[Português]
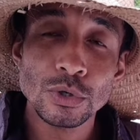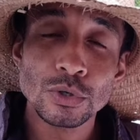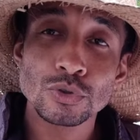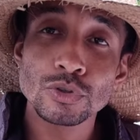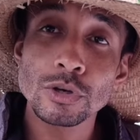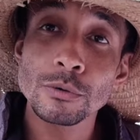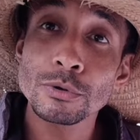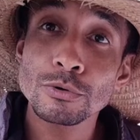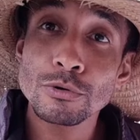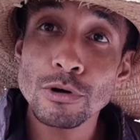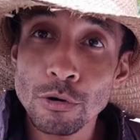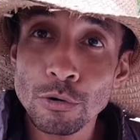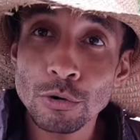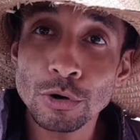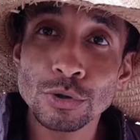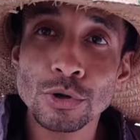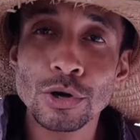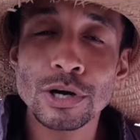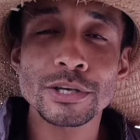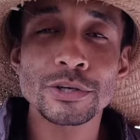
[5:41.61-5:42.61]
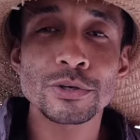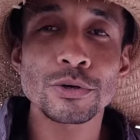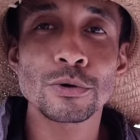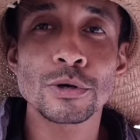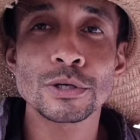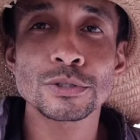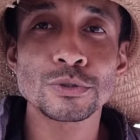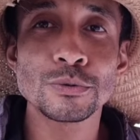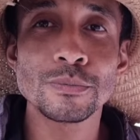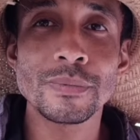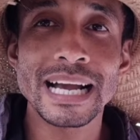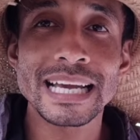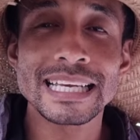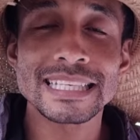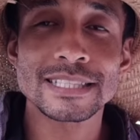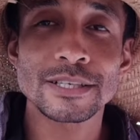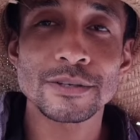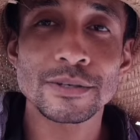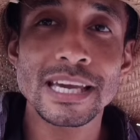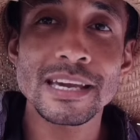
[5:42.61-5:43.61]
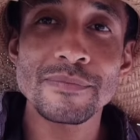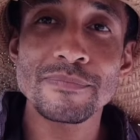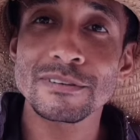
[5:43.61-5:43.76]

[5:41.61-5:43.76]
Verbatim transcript: sobre qual codorna que eu gosto mais, tá ok?